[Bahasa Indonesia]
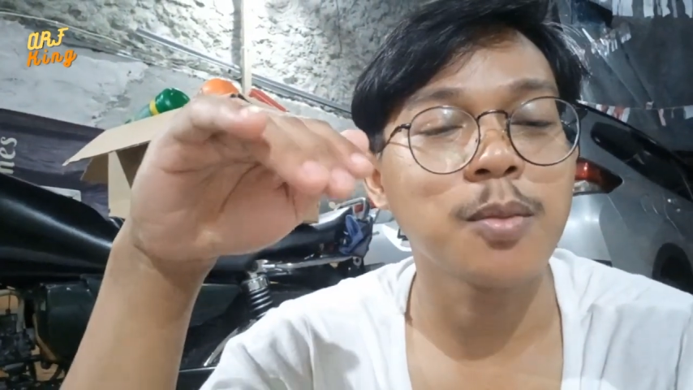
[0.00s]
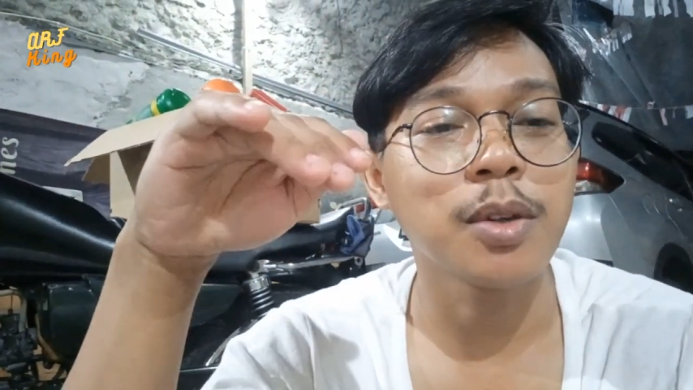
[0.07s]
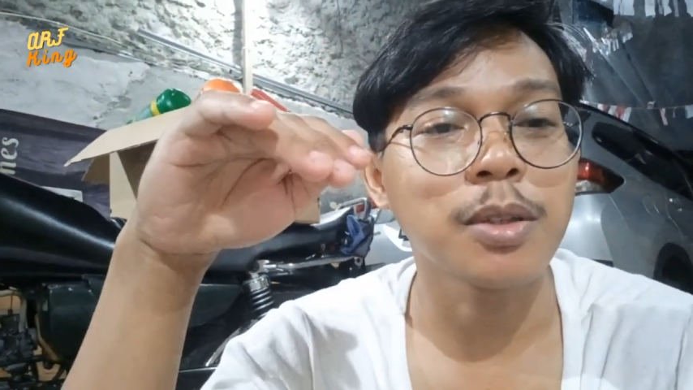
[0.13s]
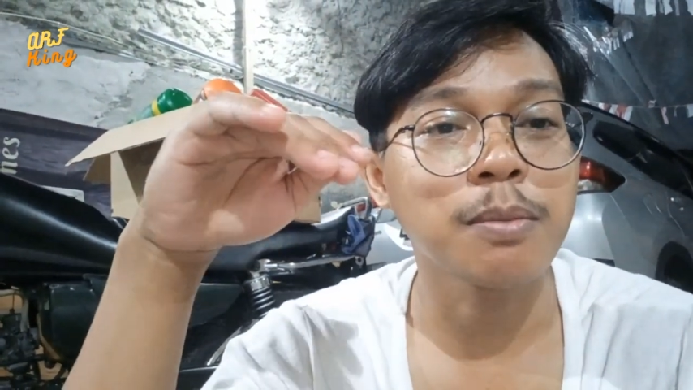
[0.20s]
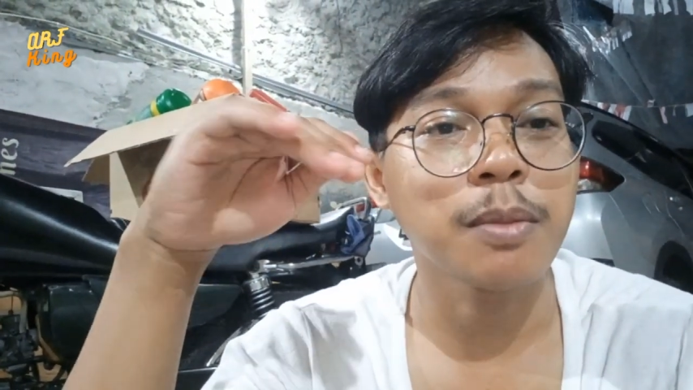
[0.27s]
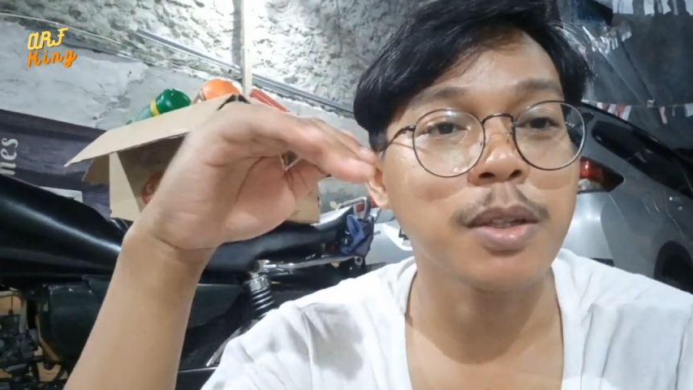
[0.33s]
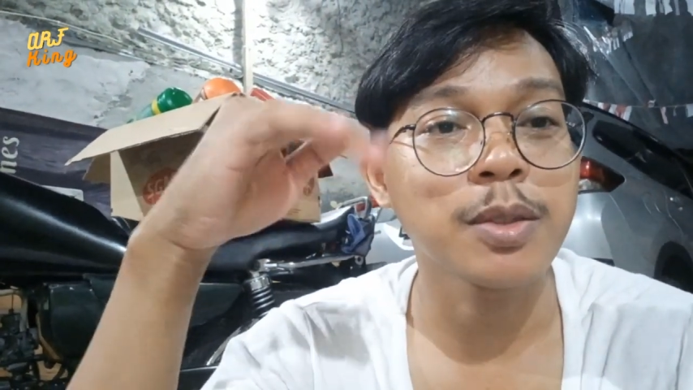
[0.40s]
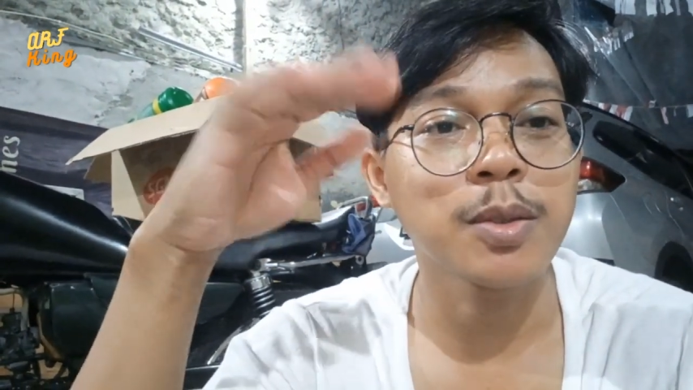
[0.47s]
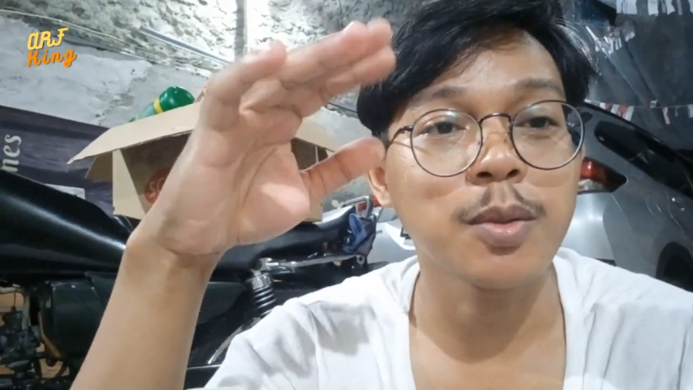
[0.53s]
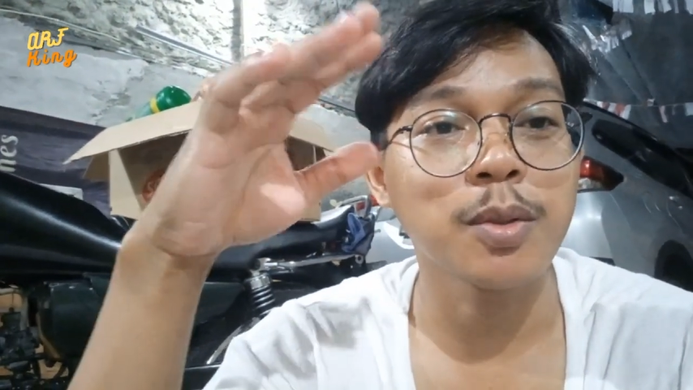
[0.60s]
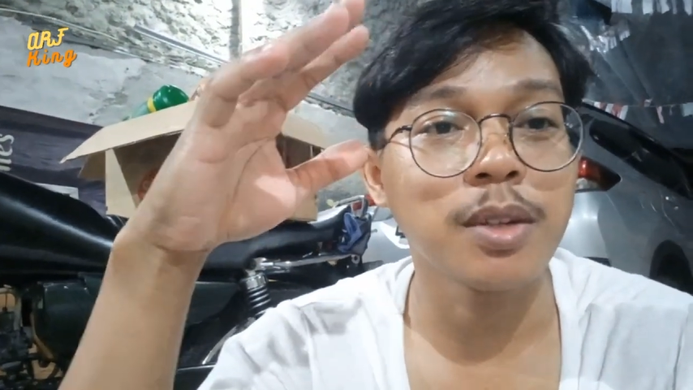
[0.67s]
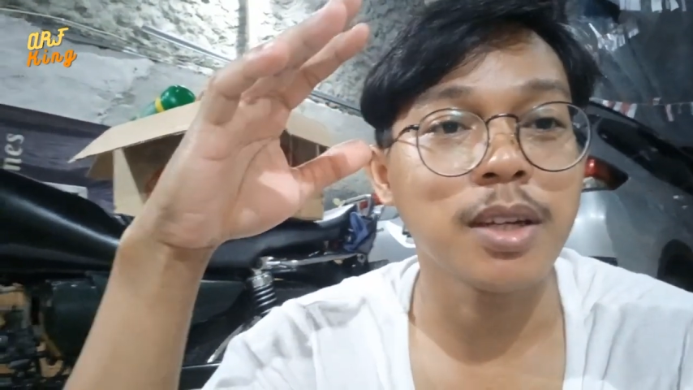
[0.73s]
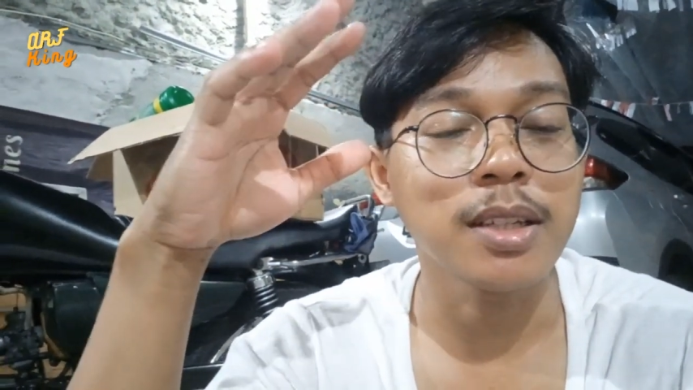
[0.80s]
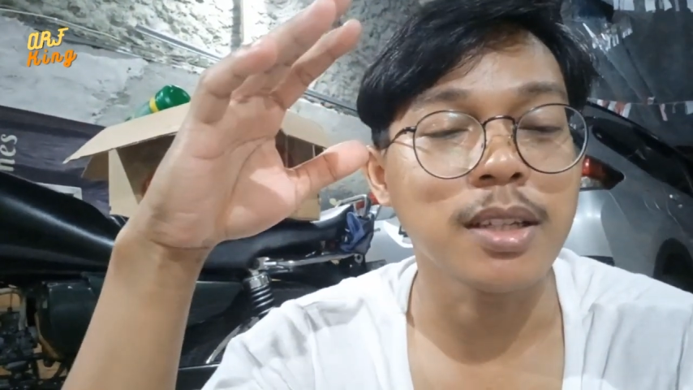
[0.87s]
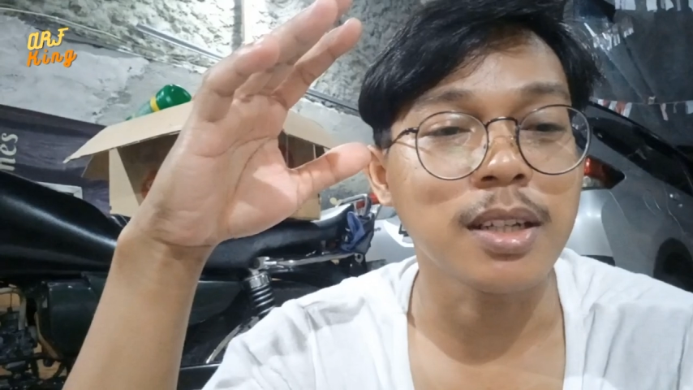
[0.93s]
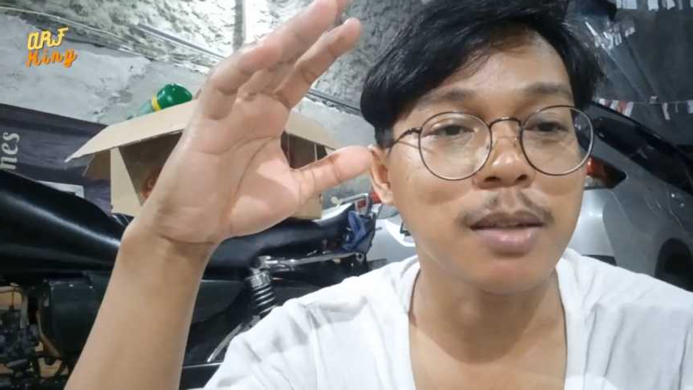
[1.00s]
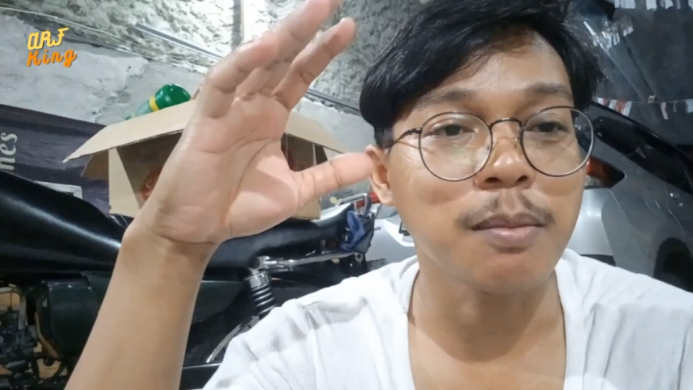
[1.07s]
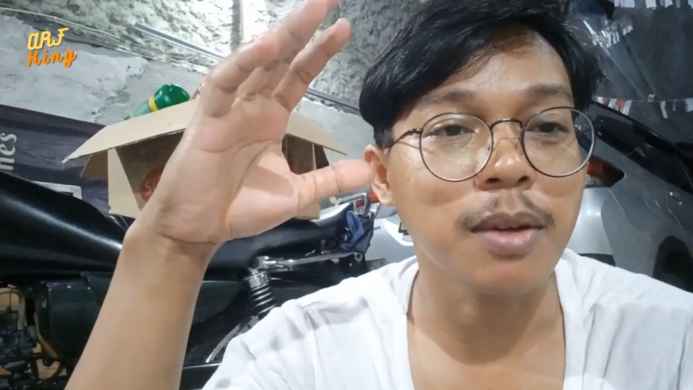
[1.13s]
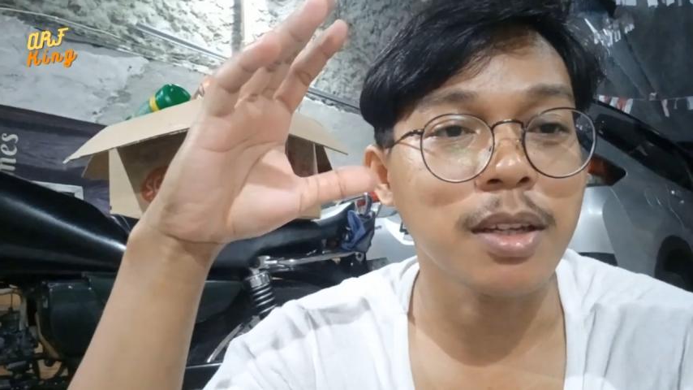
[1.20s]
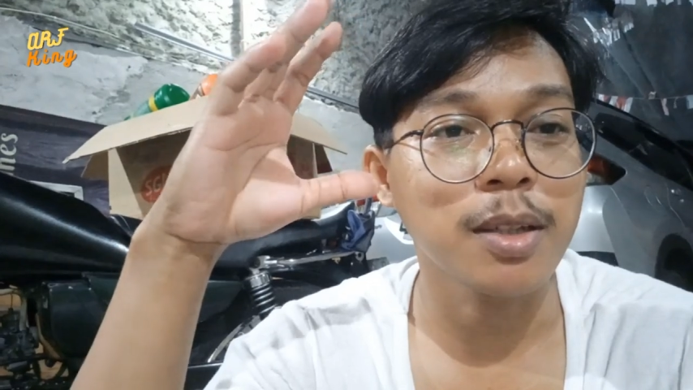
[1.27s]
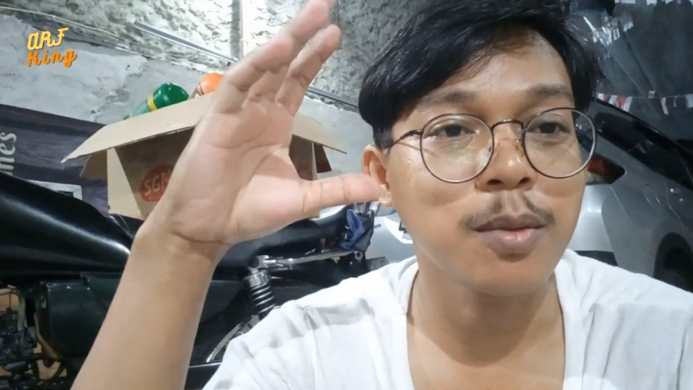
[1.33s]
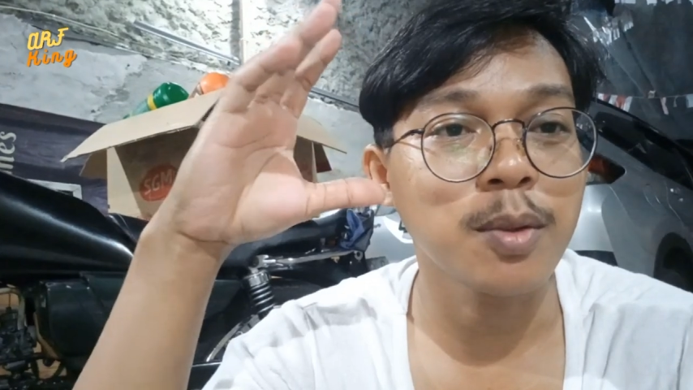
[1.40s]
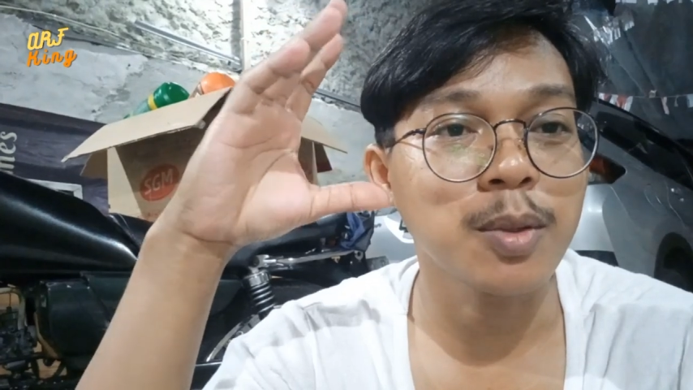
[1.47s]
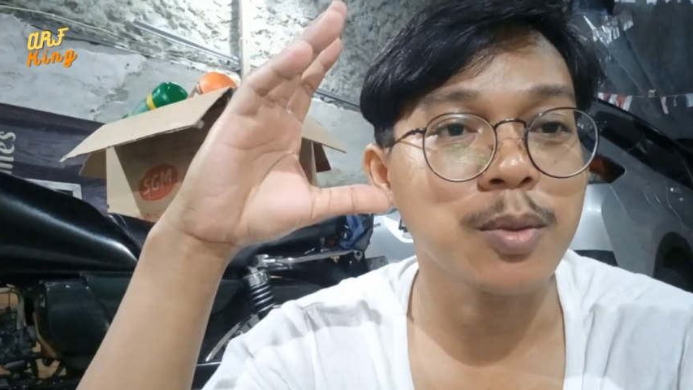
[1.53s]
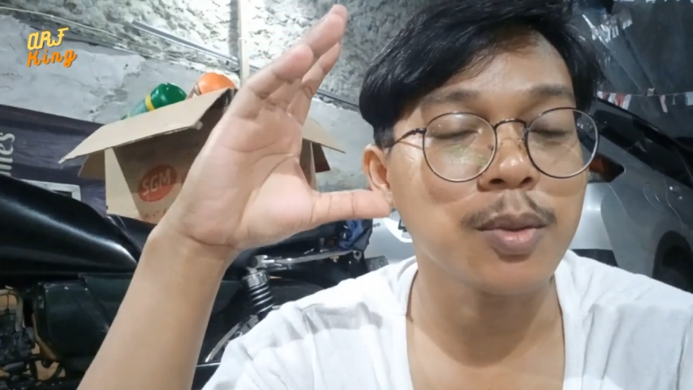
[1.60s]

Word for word: buat Mas Yoga ya kemarin gue